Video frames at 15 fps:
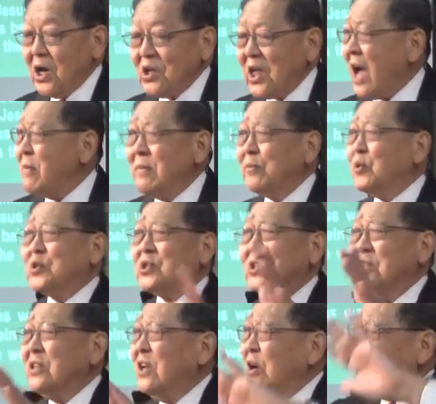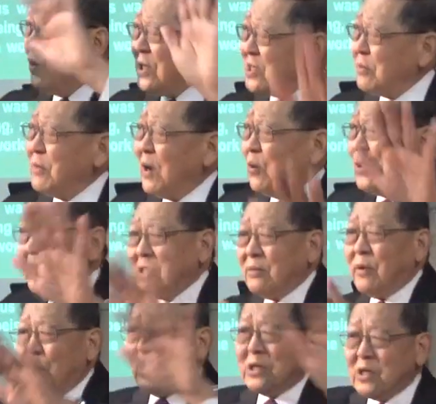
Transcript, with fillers: 他们不知为什么，为什么，为